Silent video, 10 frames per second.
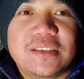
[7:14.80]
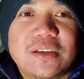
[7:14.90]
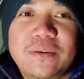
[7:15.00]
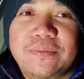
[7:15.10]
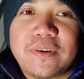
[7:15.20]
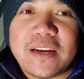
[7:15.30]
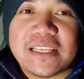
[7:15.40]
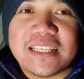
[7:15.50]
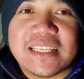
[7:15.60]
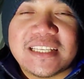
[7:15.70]
so yung
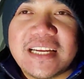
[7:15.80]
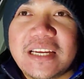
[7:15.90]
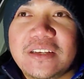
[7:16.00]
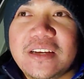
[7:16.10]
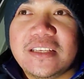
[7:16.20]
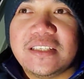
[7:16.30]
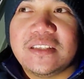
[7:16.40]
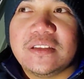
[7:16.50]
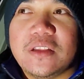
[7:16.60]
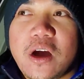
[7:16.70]
forecast kasi ngayon is
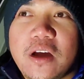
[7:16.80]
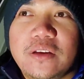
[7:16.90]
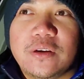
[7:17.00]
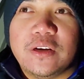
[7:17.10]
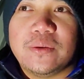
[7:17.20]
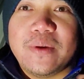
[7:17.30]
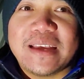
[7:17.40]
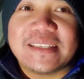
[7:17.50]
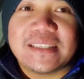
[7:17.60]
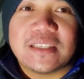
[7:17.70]
uh,
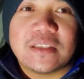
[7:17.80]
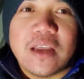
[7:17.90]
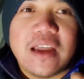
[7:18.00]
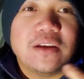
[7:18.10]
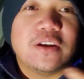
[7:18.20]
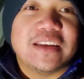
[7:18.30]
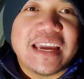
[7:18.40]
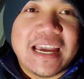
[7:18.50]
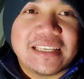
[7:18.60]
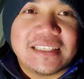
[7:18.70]
northwest, ah uh,
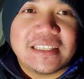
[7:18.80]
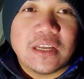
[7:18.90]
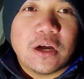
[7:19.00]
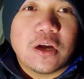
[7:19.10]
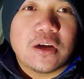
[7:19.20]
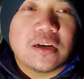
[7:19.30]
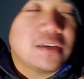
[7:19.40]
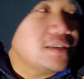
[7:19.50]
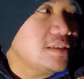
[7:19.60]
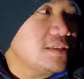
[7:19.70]
northeast. Hindi, or... san
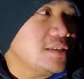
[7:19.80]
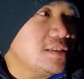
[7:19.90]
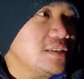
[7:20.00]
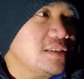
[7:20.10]
banda malamig.